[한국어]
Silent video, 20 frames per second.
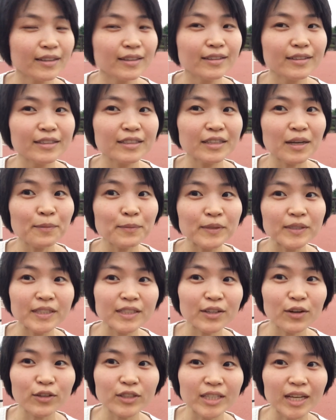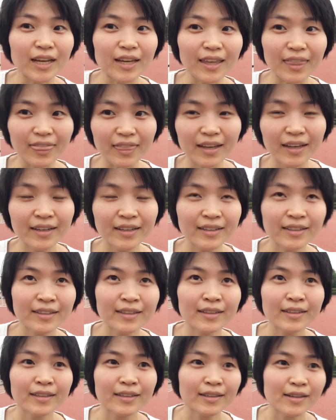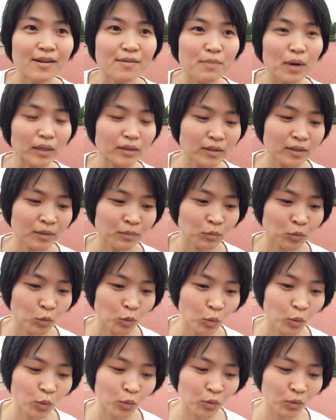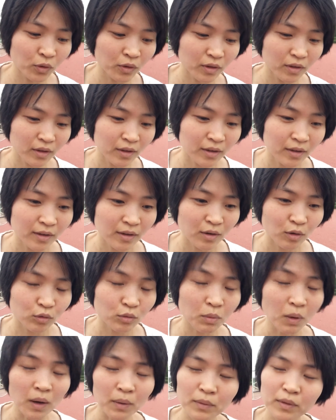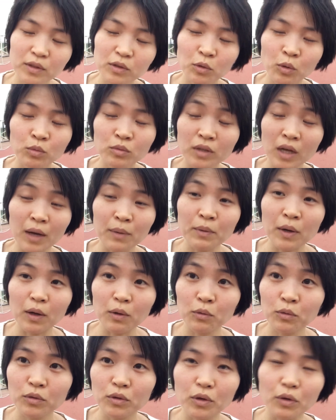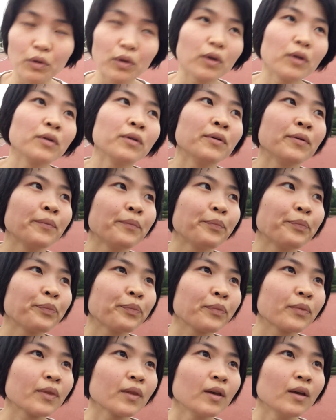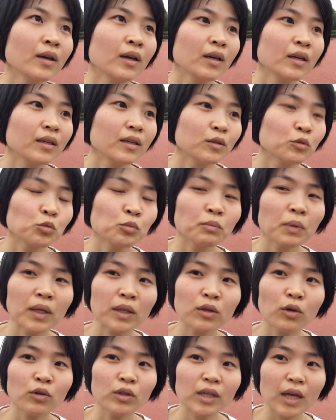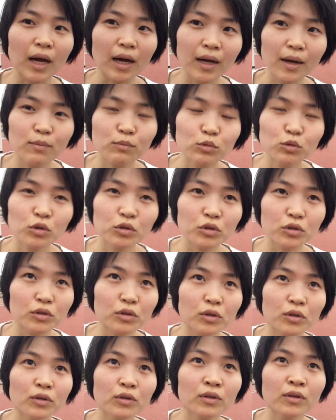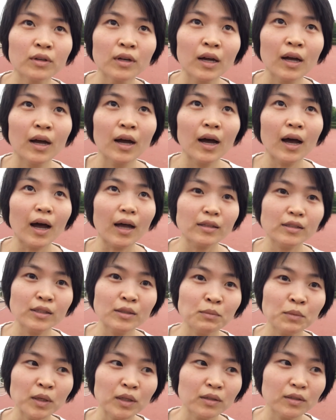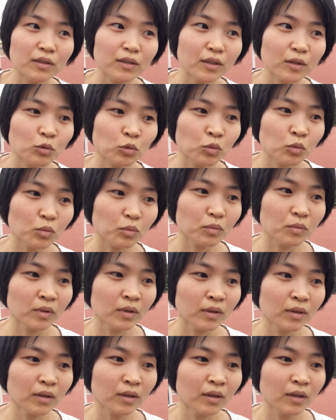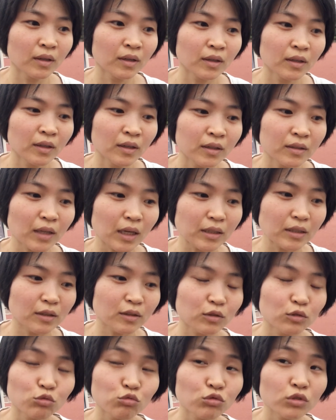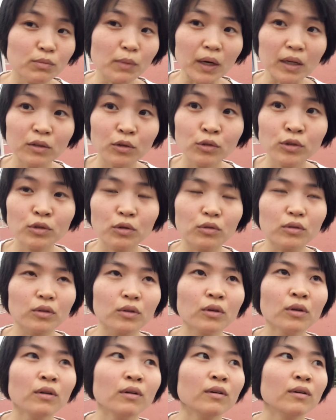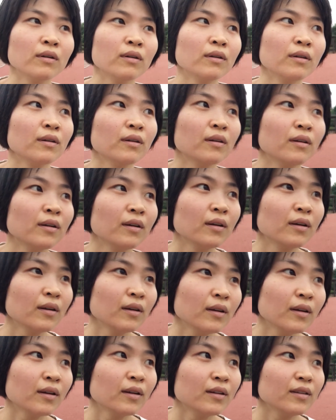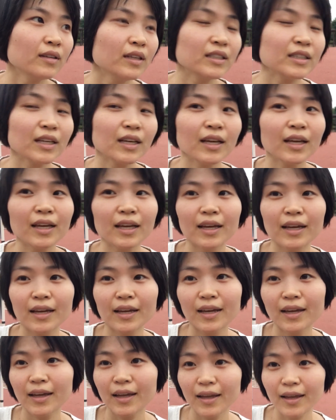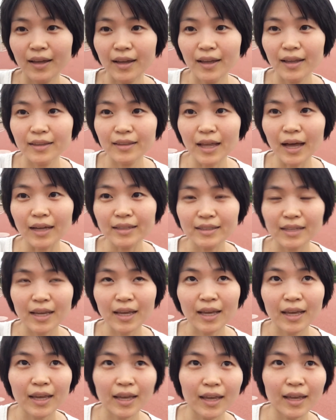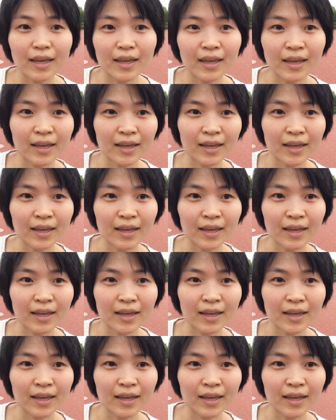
늦잠을 실컷 자야겠다 마침 또 밤에 너무 잠이 안 오는 거예요 이게 좀 패턴이 약간 무너져서 아침에는 이제 좀 사실 눈이 막 떠지거든요 근데 이제 낮에